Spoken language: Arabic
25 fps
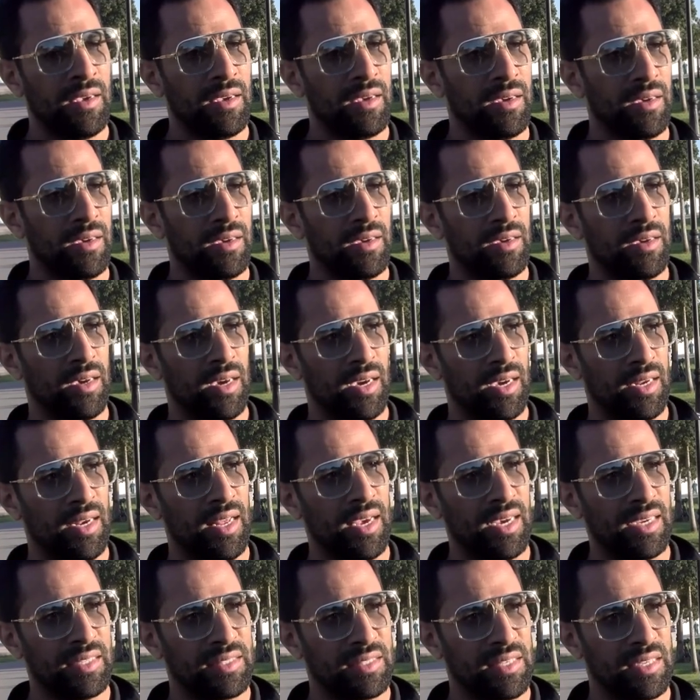آه،
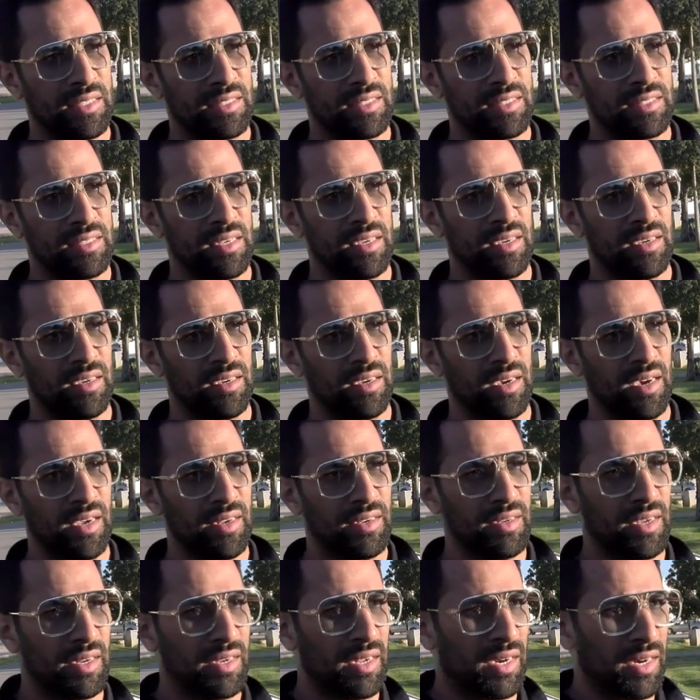على اساس آه،
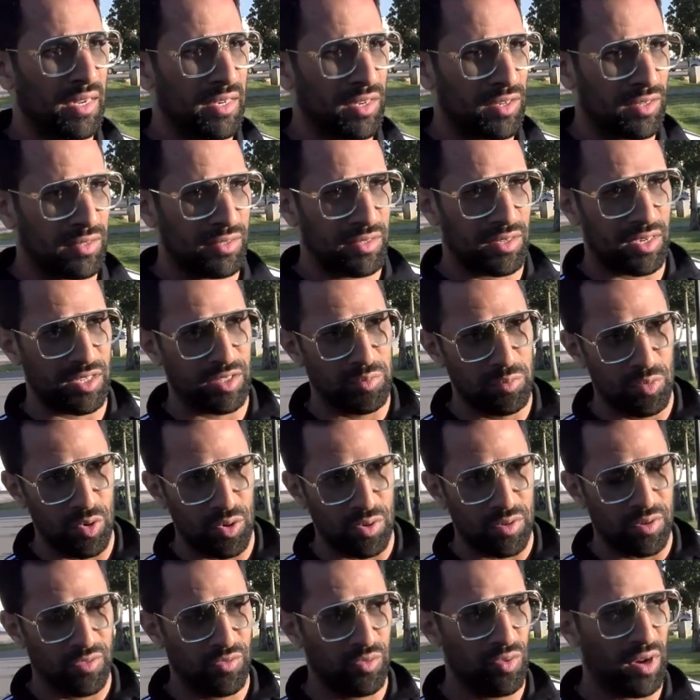اننا
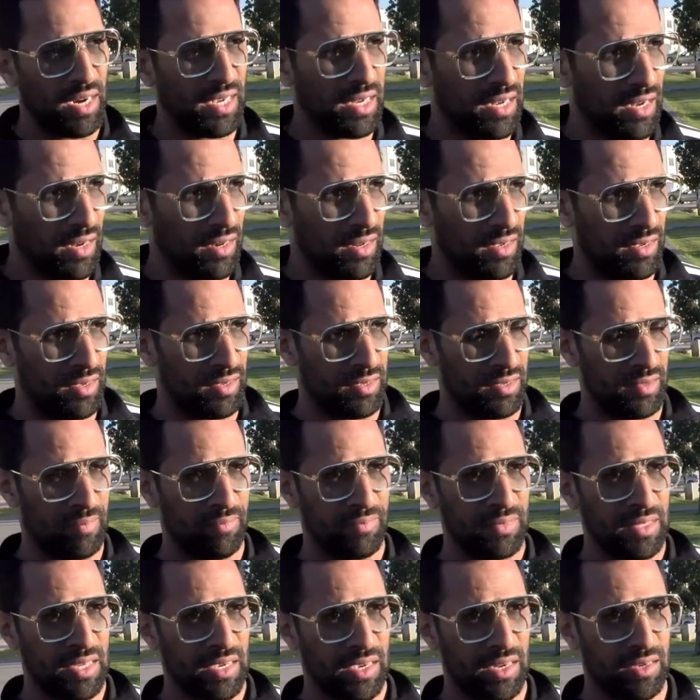غنخدموا في واحد
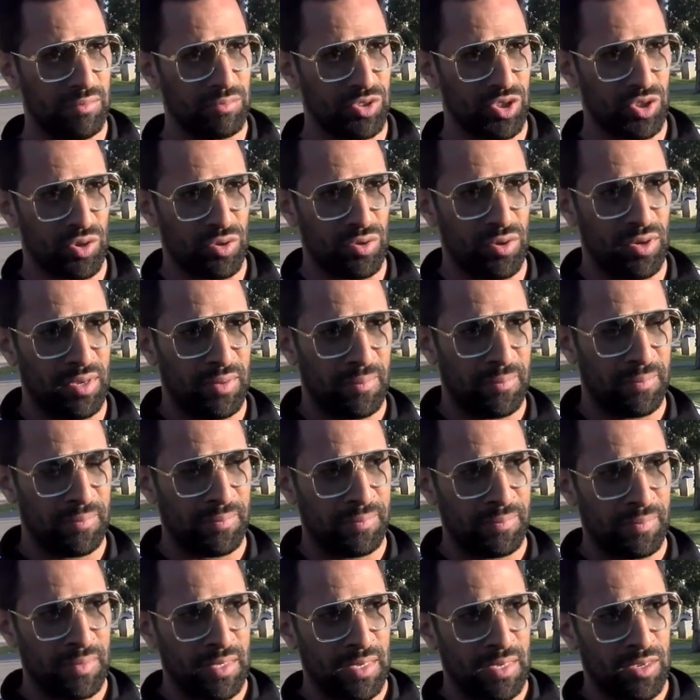المشروع
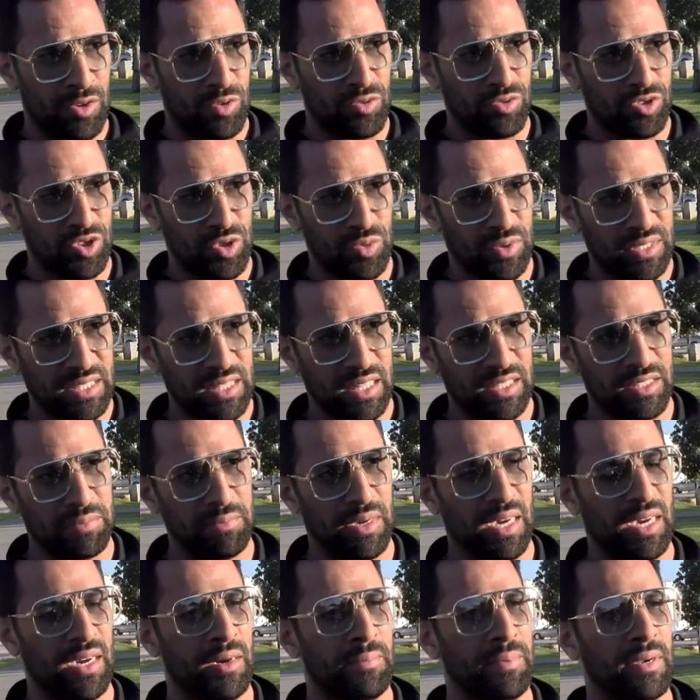كنت تواصلت
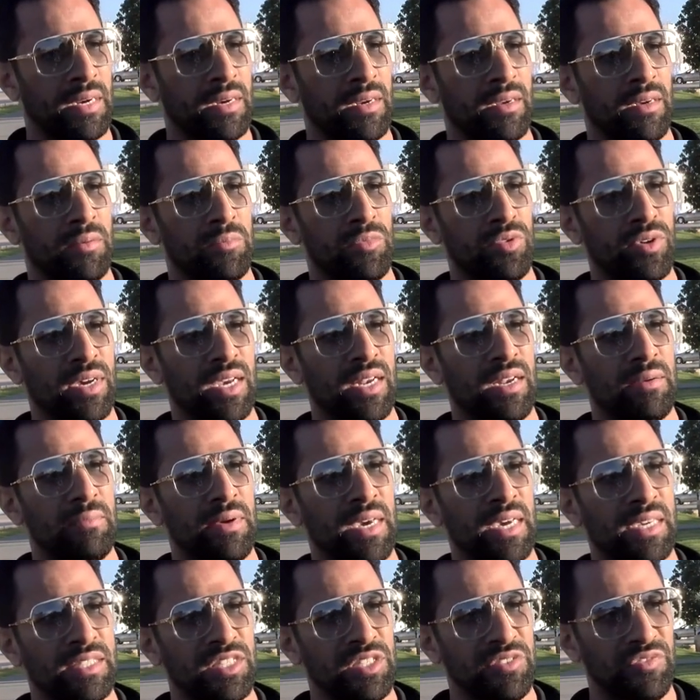معه عبر
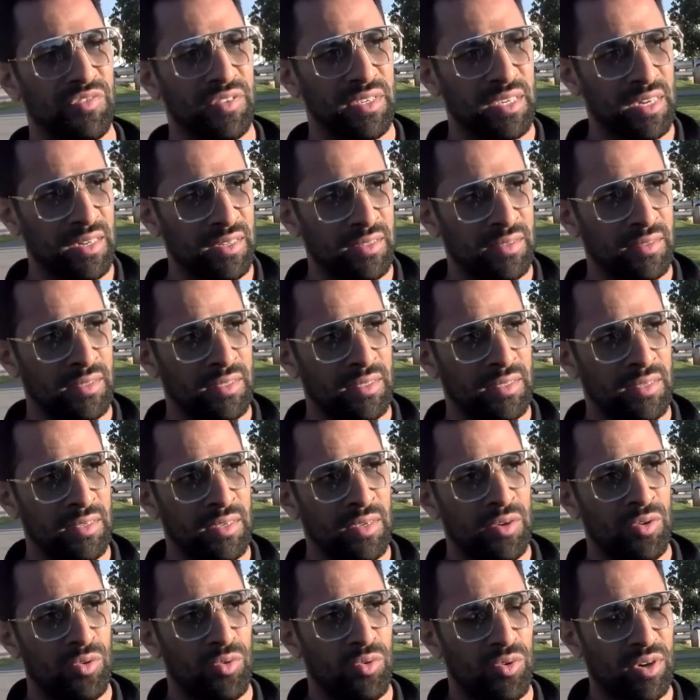مكالمه هاتفيه
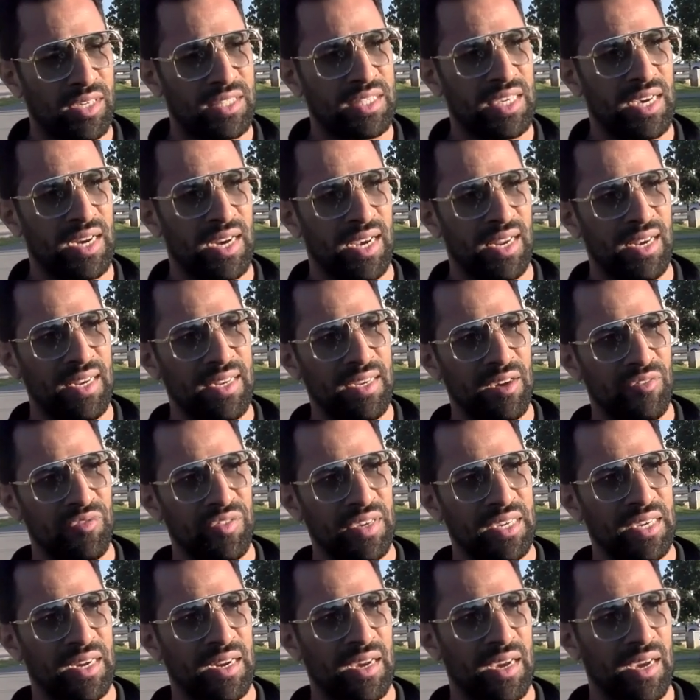واقترح عليا
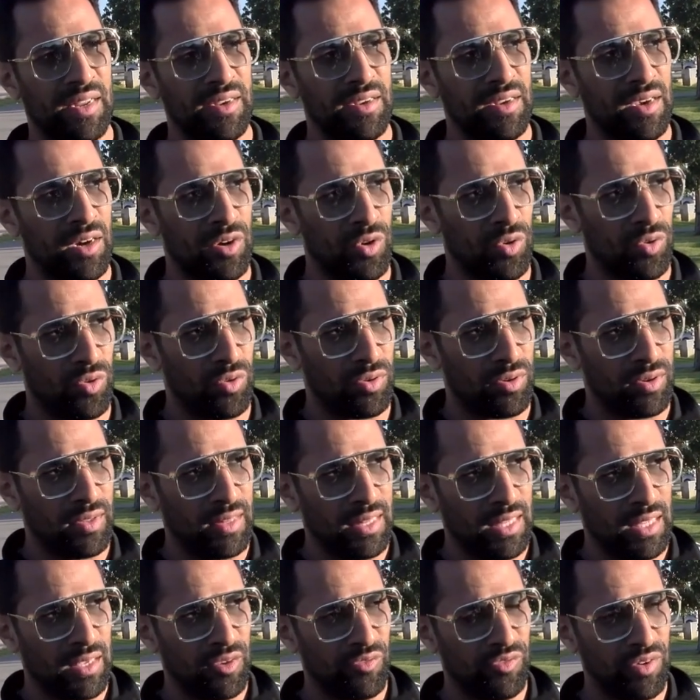فكره انه
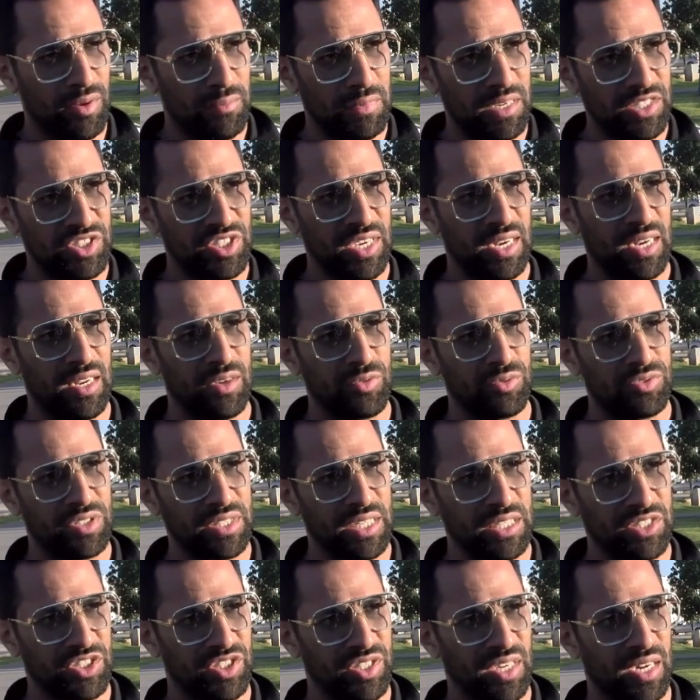في المجال اللي كنت
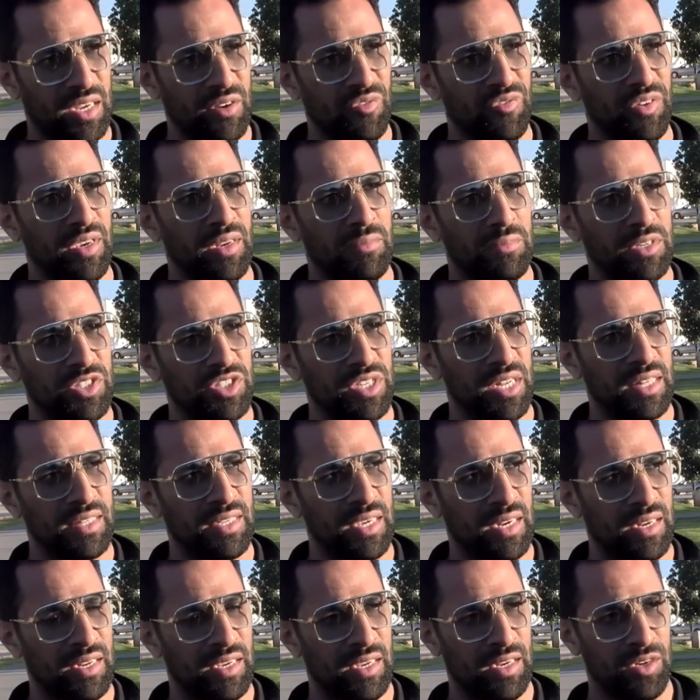كنشتغل فيه المجال
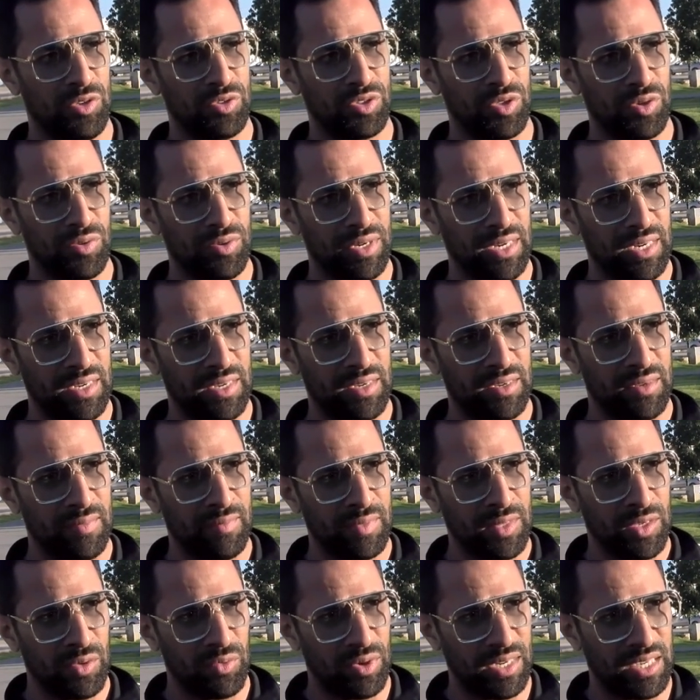ديال الالكترونيك
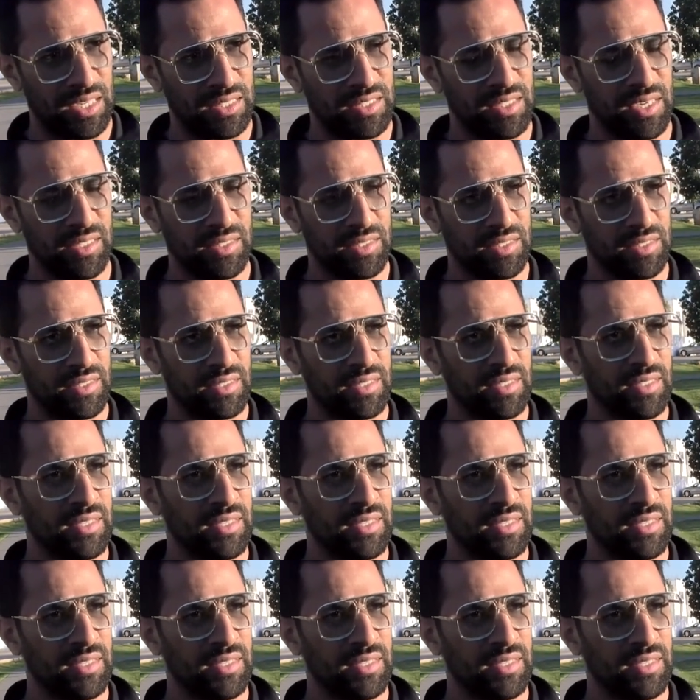والاثاث